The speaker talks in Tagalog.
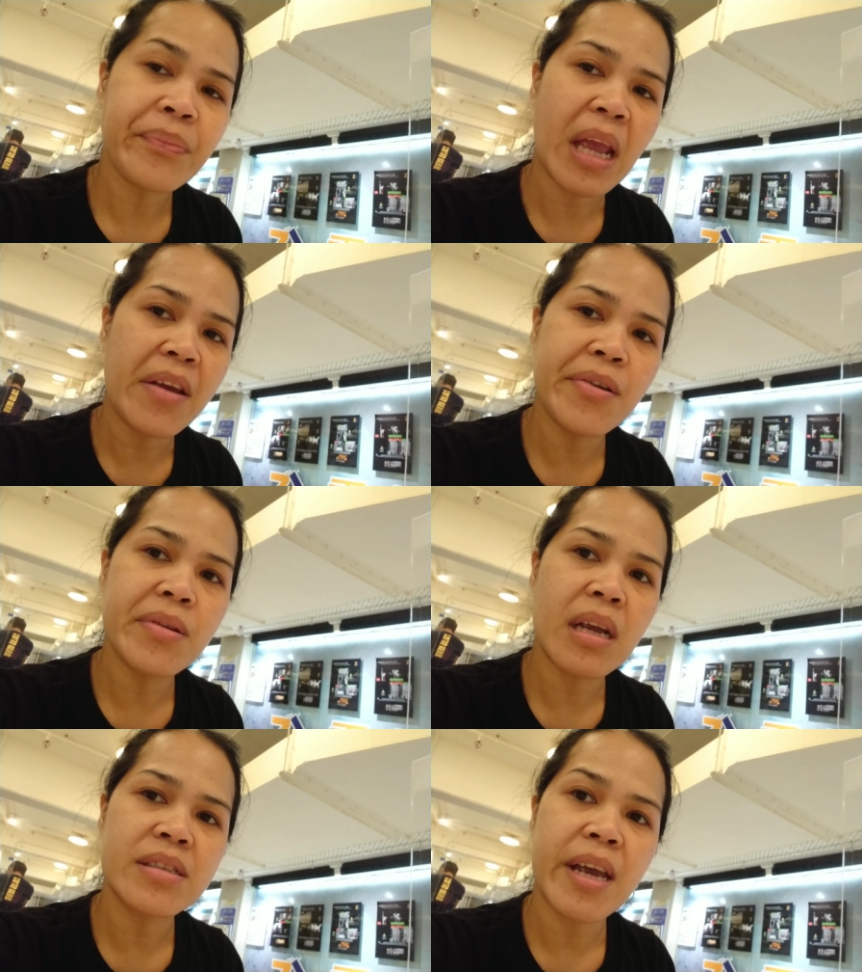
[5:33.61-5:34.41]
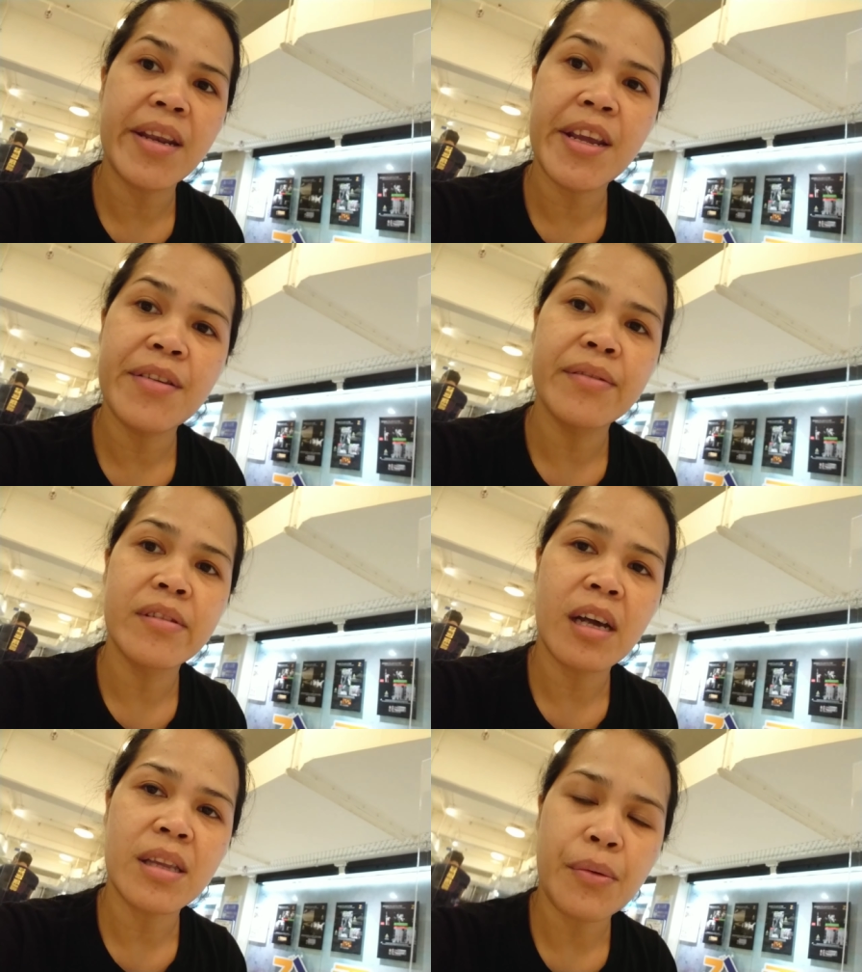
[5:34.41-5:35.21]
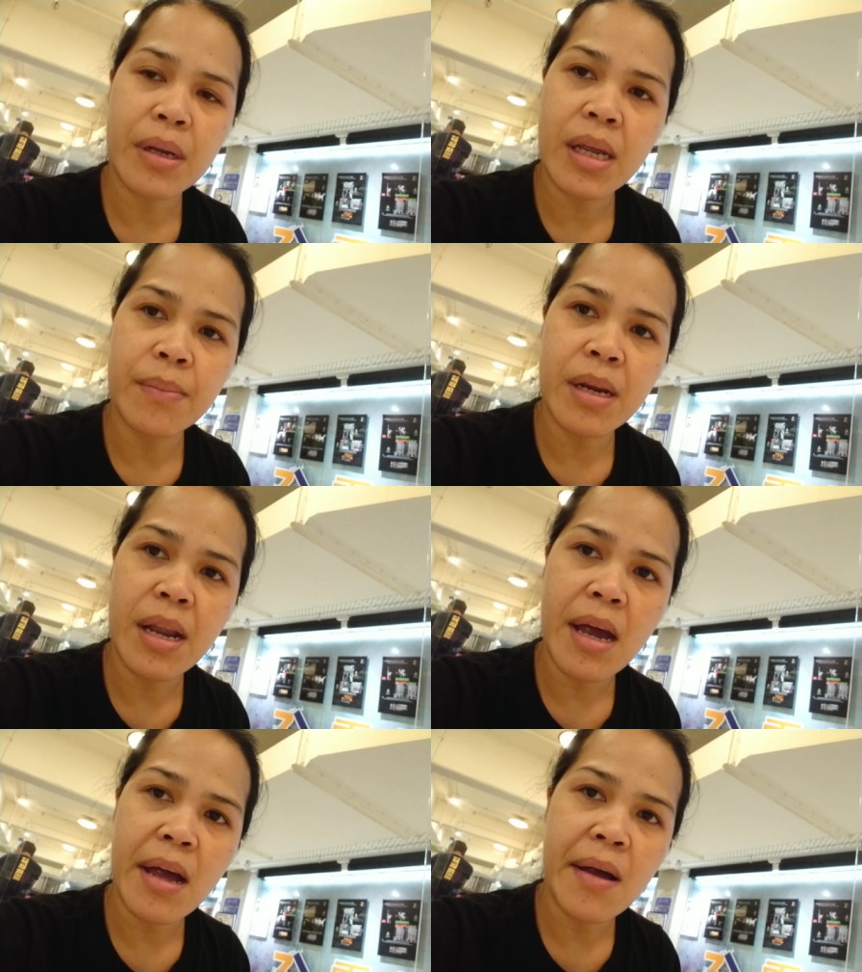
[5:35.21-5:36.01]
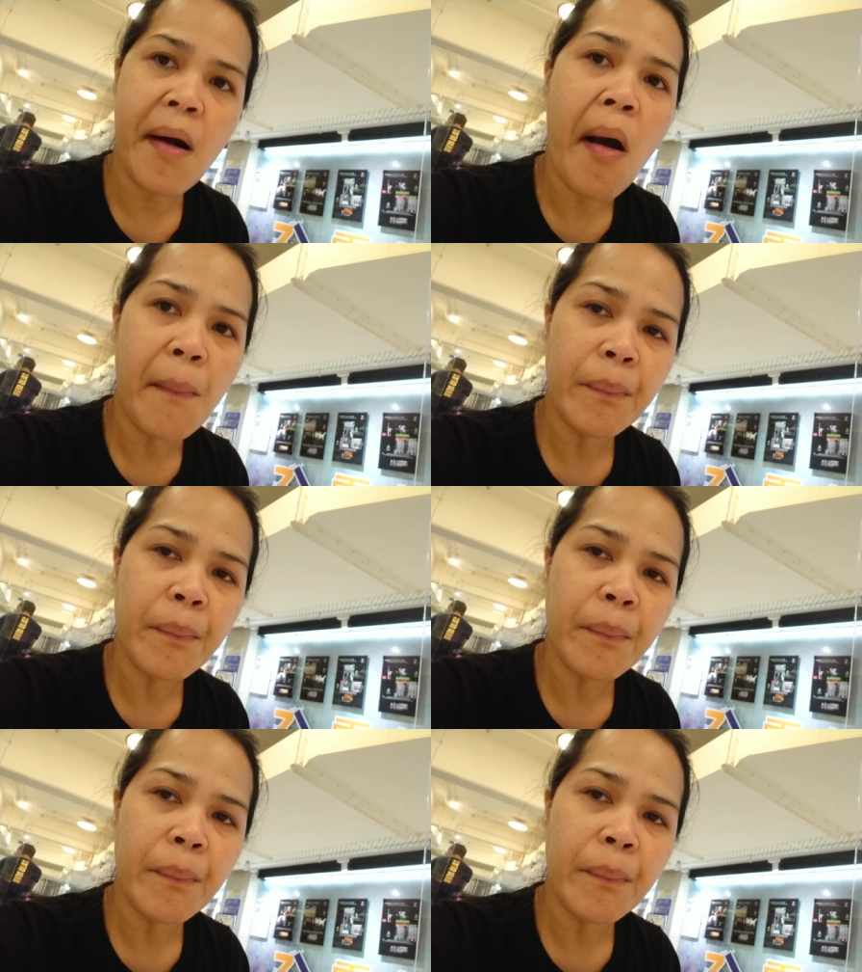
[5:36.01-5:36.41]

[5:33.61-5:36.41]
Ngayon na sana yung katawan namin na